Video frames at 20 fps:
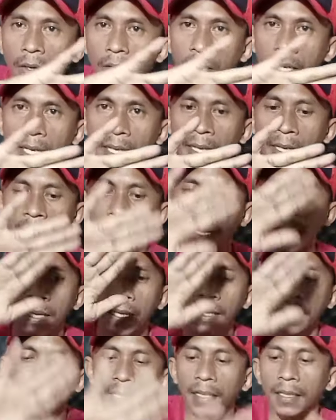Oke,
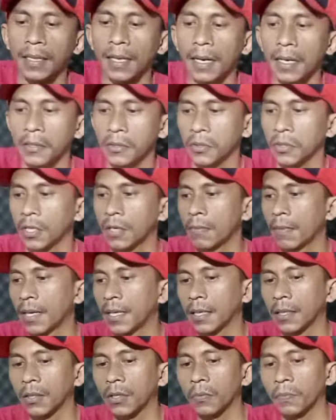kita langsung
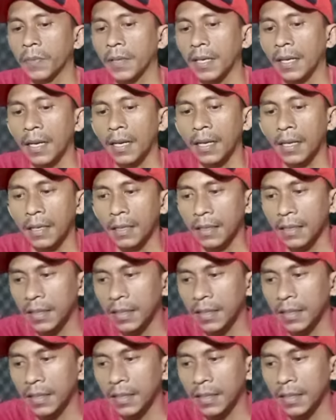kembali ke topik lah.